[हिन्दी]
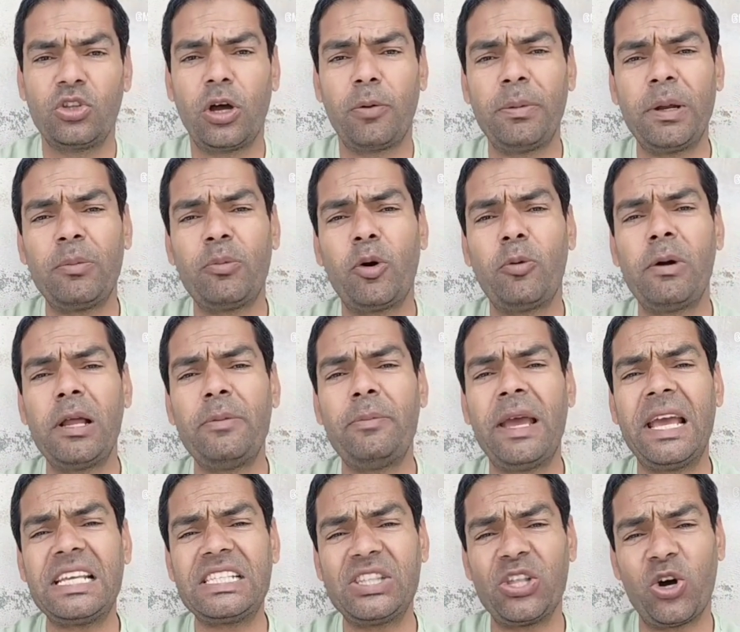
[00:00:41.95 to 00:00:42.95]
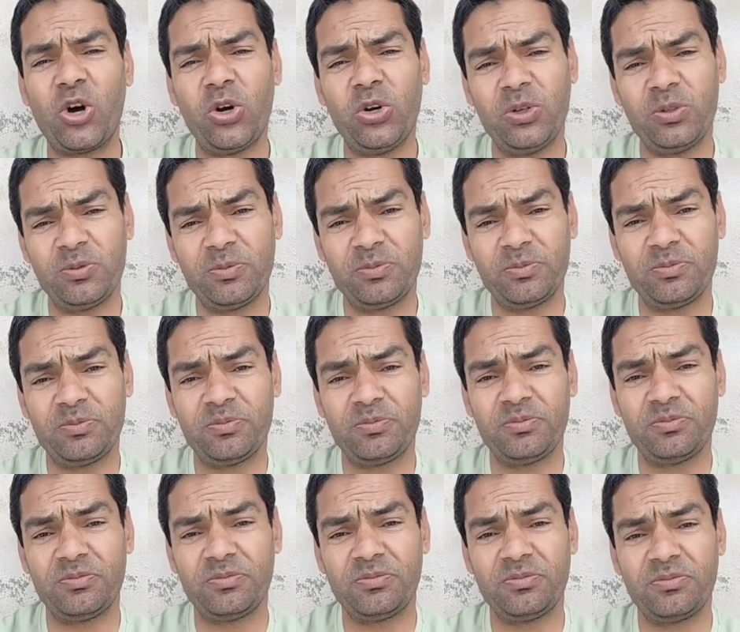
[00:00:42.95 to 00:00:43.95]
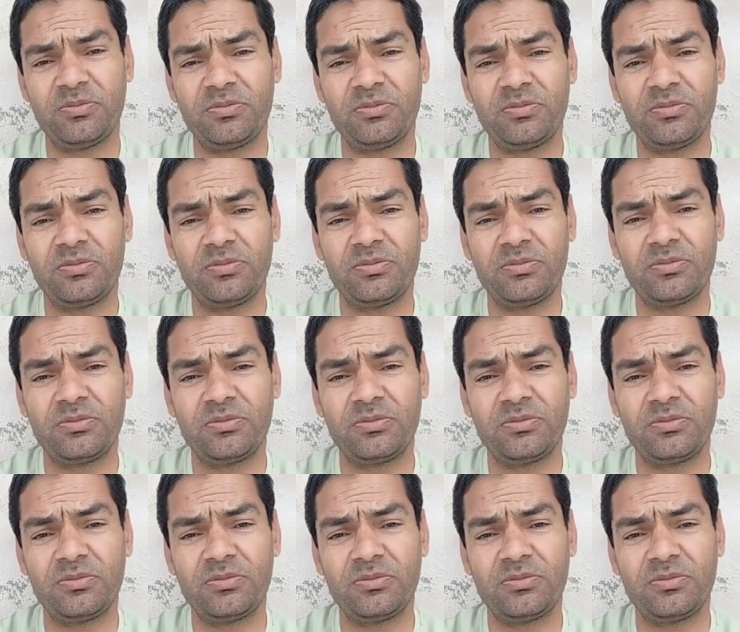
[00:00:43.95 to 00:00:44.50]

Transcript: तो अपना मोबाइल बेच दो